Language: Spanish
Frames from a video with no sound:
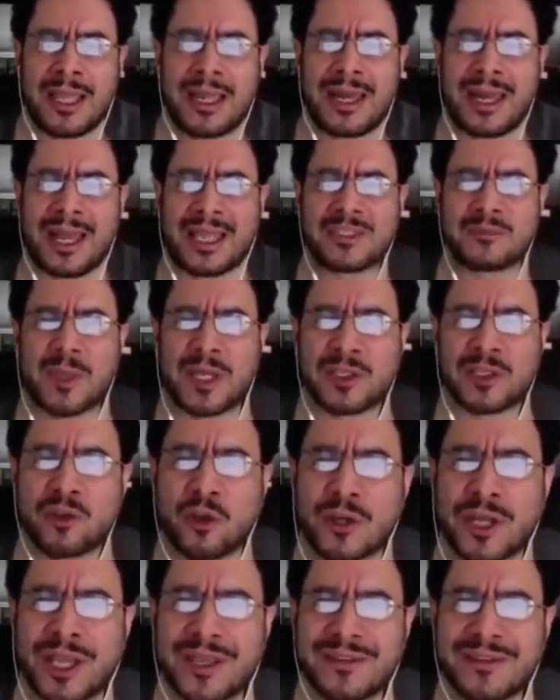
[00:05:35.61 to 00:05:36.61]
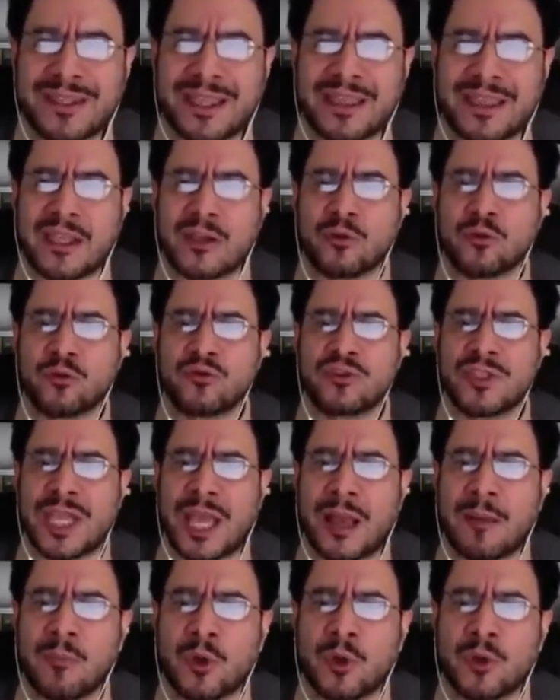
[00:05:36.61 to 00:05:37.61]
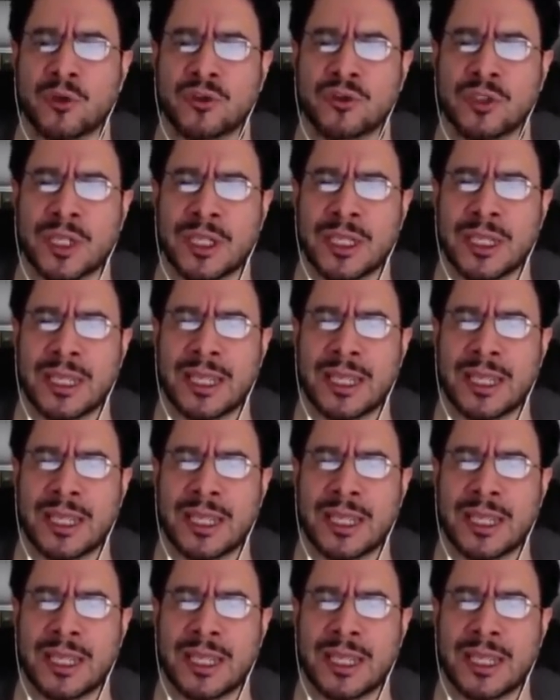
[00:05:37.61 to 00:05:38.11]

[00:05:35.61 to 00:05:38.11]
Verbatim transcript: las personas que denunciamos